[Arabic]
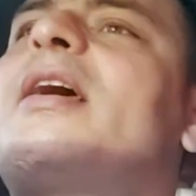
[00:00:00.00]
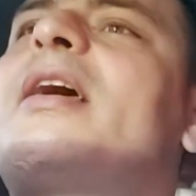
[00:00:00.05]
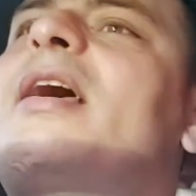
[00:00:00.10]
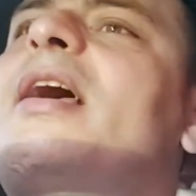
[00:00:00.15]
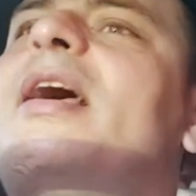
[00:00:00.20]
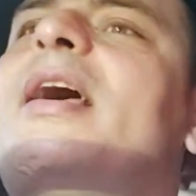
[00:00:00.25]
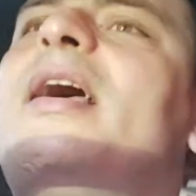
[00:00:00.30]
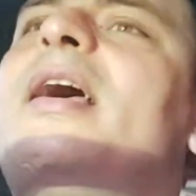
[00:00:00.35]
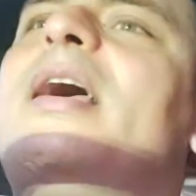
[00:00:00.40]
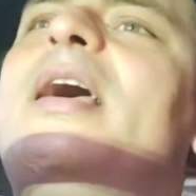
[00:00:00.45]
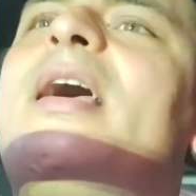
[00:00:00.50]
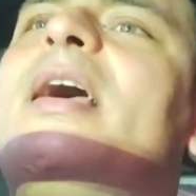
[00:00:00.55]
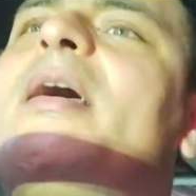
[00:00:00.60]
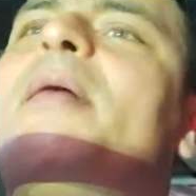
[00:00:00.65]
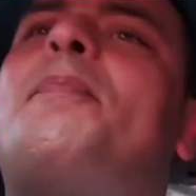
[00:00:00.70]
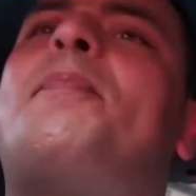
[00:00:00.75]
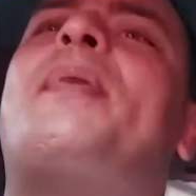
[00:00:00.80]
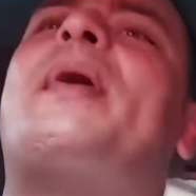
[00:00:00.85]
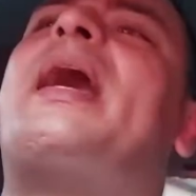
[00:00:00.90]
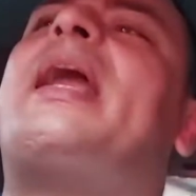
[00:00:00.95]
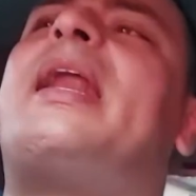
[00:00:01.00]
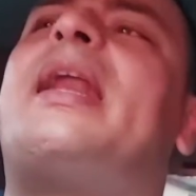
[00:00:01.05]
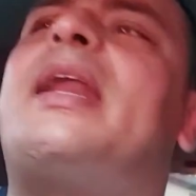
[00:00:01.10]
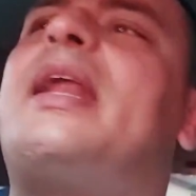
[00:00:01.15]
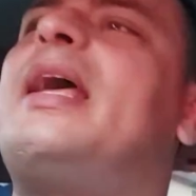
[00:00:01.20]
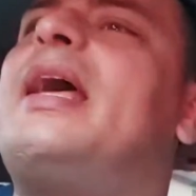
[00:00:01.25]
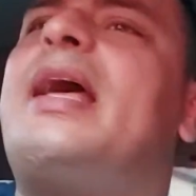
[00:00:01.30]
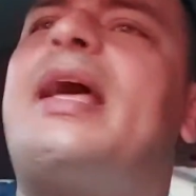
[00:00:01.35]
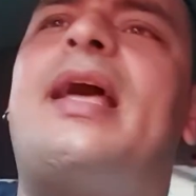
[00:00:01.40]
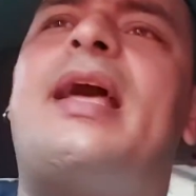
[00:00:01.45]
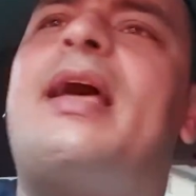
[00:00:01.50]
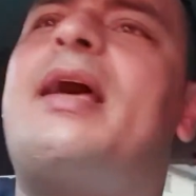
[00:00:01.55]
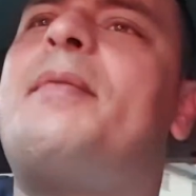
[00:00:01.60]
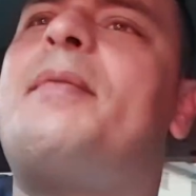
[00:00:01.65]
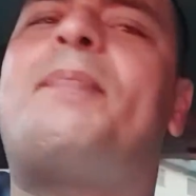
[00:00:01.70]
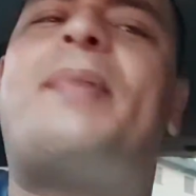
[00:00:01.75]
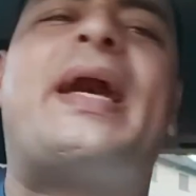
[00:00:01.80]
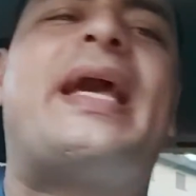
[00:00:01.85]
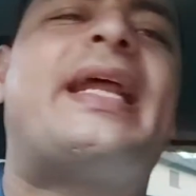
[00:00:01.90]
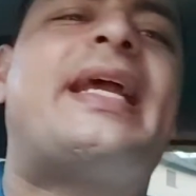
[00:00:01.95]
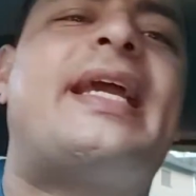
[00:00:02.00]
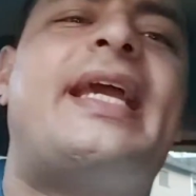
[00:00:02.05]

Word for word: euh, par, euh, par